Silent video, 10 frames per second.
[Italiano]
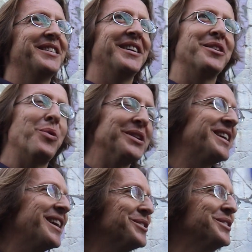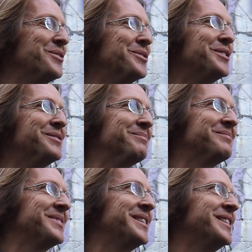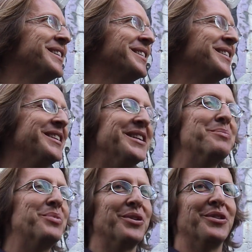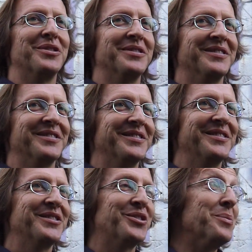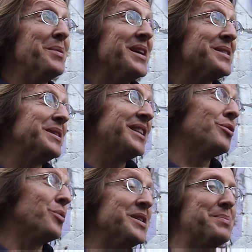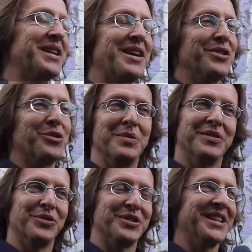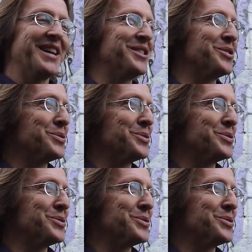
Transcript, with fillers: ha inquadrato devo, il, il, libro come mi aspettavo, come speravo e come forse neanche